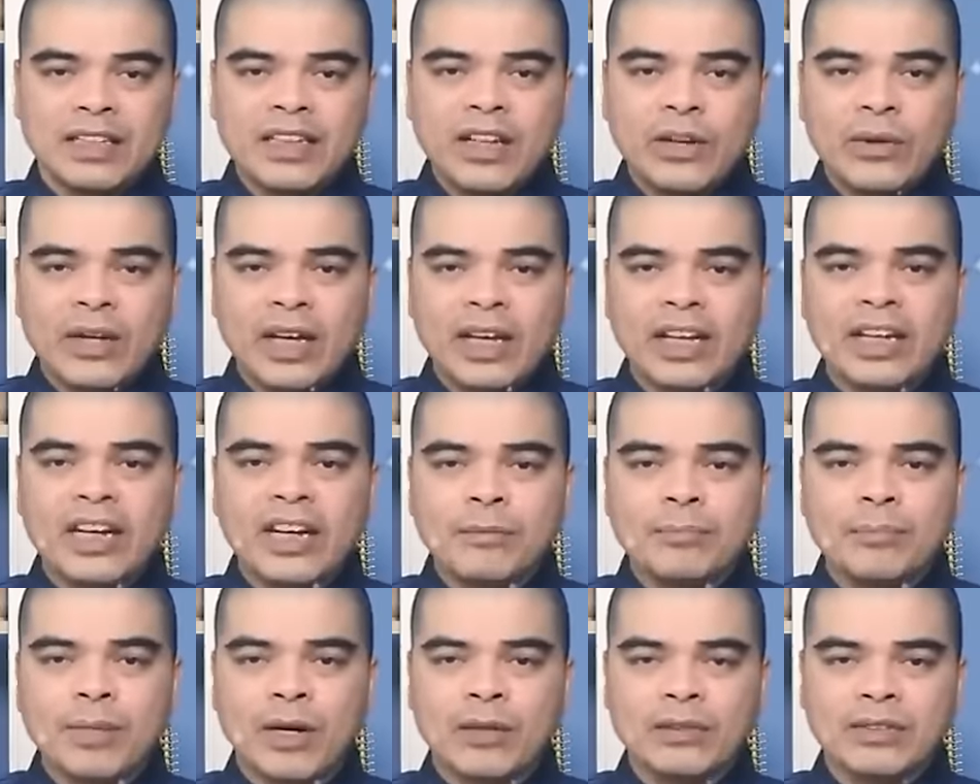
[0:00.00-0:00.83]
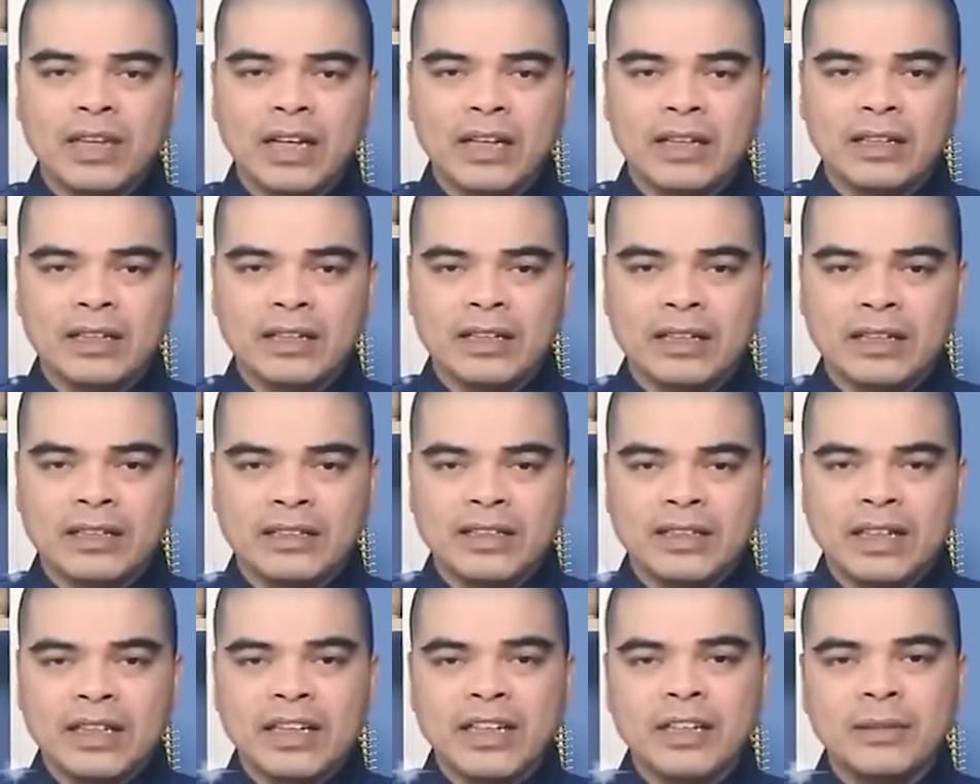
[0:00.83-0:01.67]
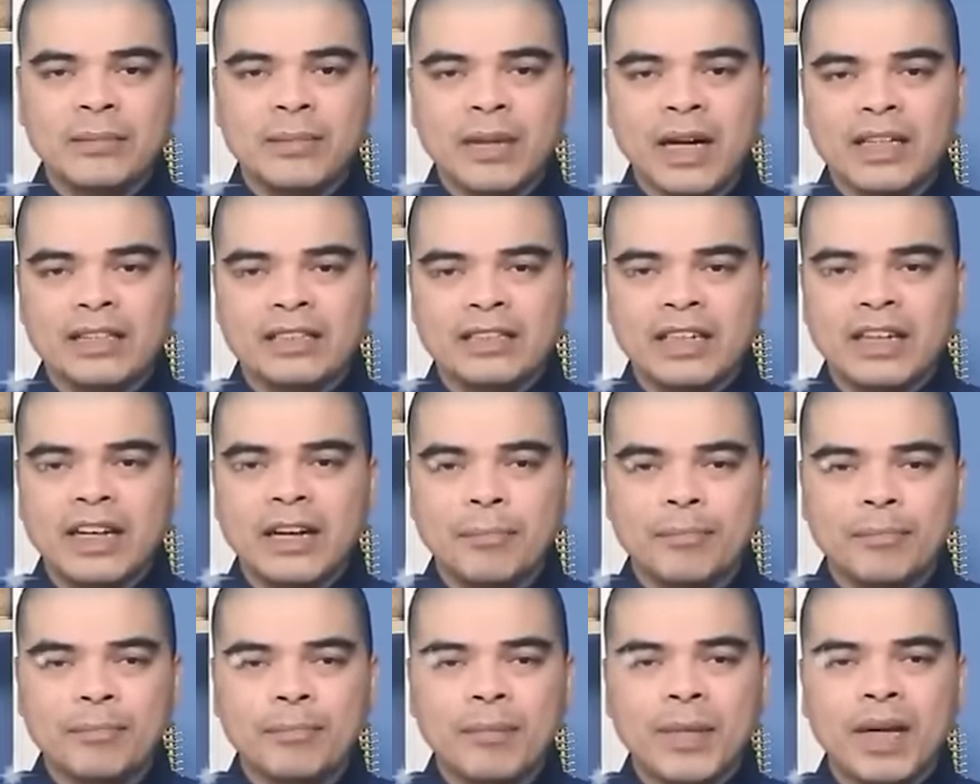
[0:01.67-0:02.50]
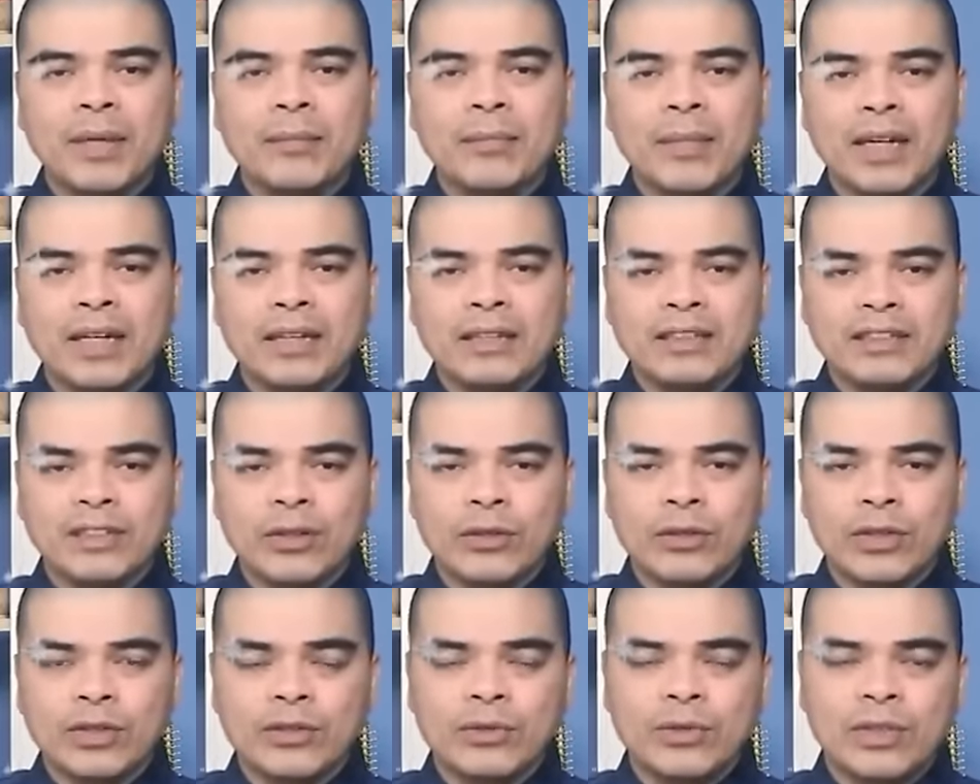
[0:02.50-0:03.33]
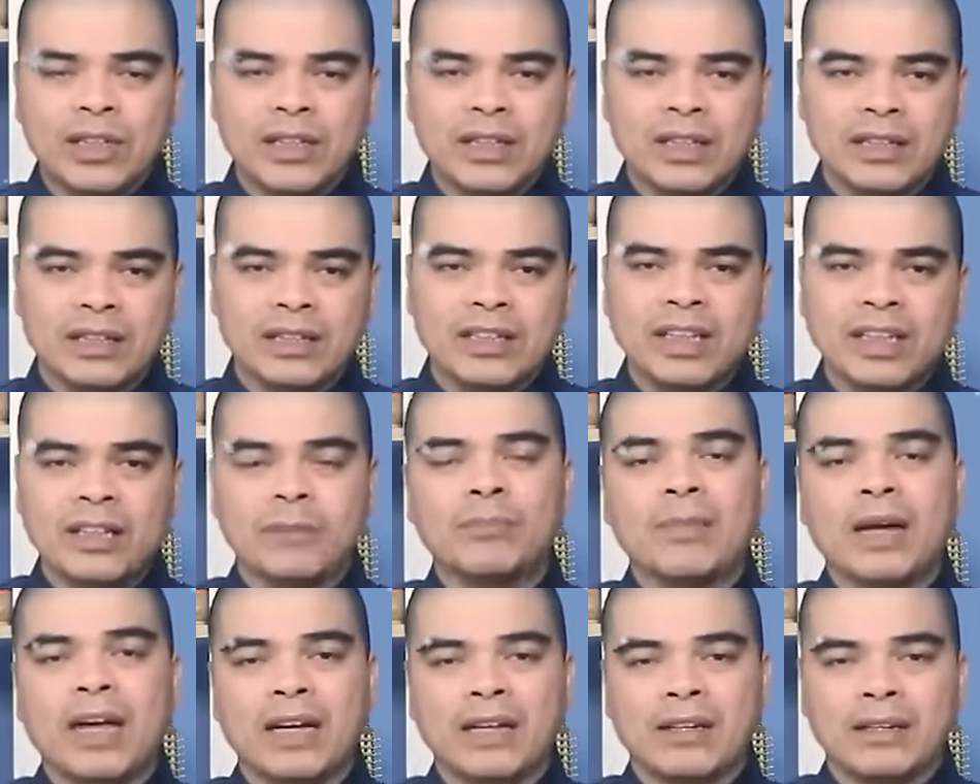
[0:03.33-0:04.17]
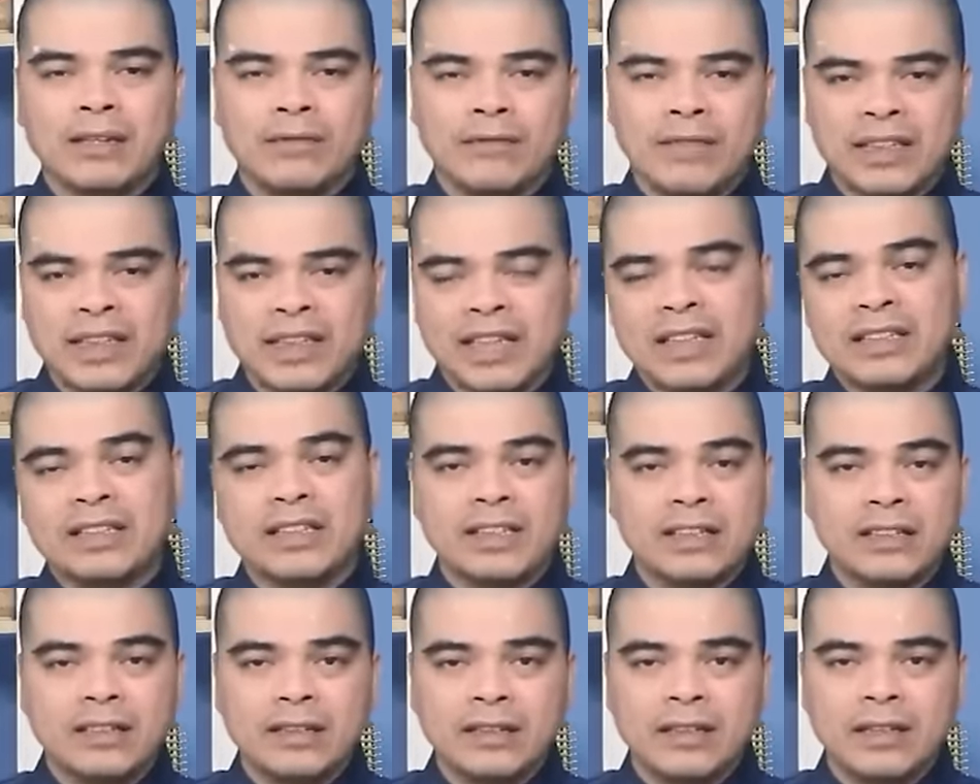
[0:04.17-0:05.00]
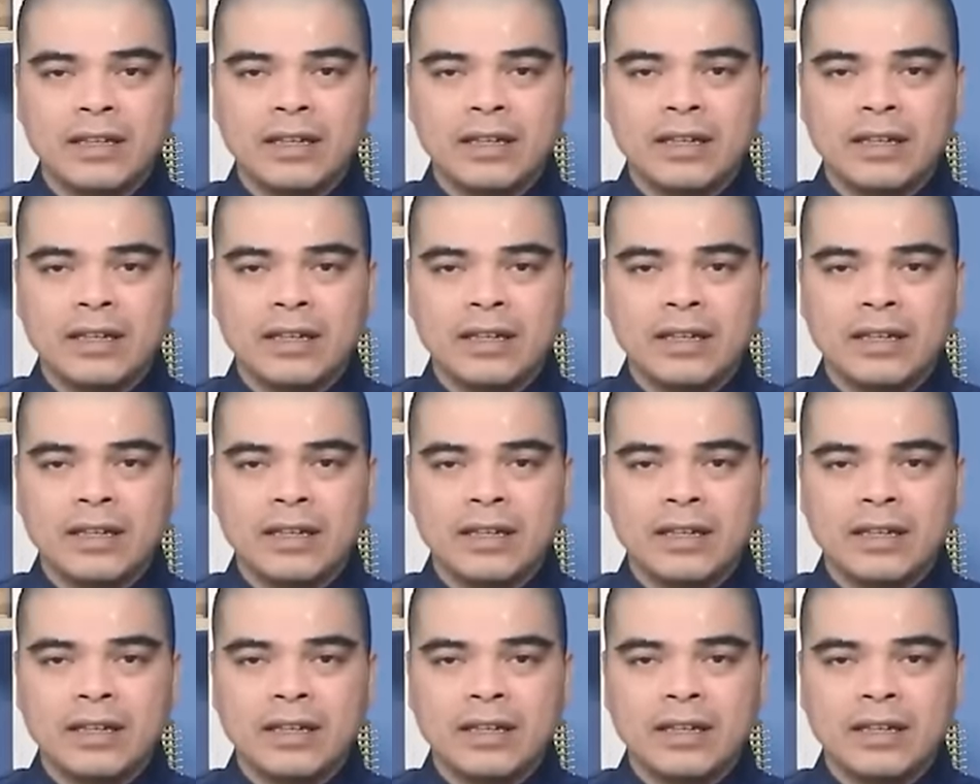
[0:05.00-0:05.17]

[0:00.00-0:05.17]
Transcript: Điều này ngầm báo rằng gia đình bạn sẽ gặp may mắn trong cái chuyện là tiền bạc và tài chính.